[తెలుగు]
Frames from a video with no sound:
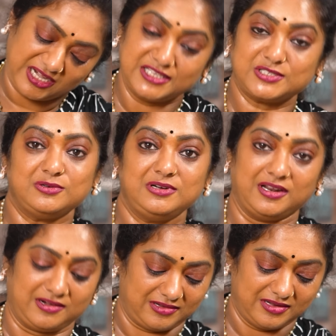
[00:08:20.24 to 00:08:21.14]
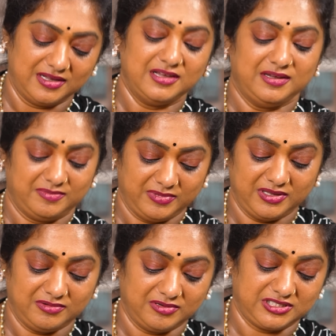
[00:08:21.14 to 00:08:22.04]
నేను వేసుకుంటాను
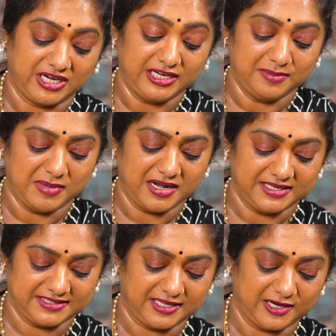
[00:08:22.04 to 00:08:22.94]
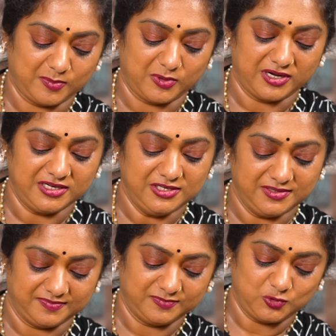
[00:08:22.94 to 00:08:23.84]
మీరు చేయటం మానేస్తారేమోనని
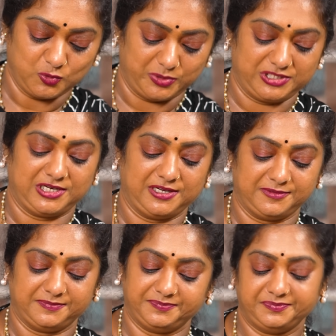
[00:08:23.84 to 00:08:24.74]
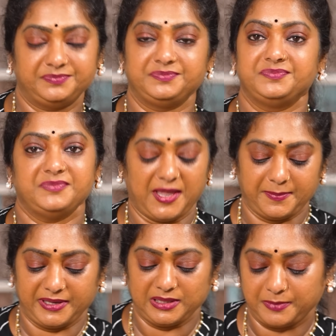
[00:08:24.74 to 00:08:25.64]
చూపించలేదు
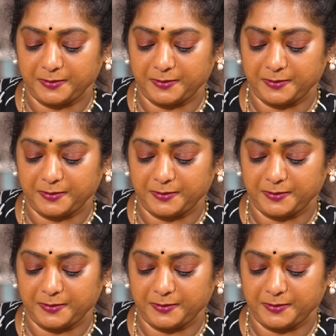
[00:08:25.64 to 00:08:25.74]
అయిపోయింది